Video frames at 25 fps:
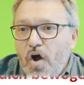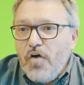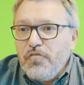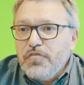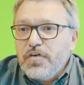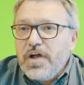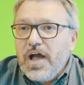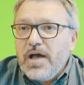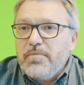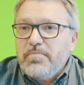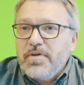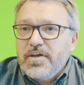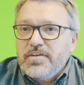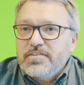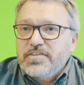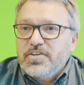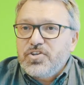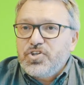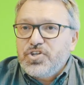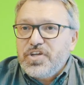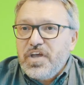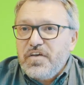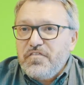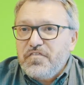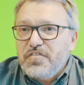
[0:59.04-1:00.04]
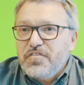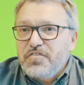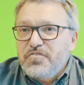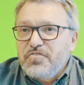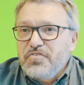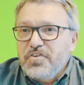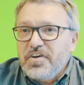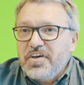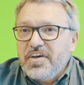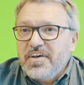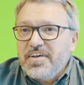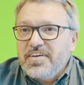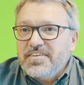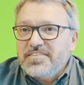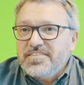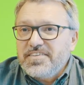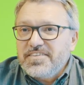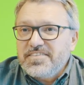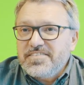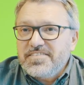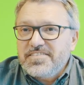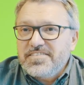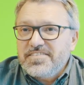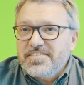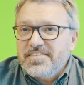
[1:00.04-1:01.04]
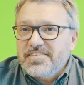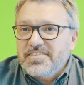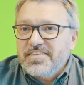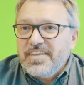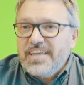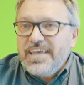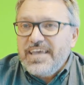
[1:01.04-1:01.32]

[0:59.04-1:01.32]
Aufgabe als Geschäftsführer ist es,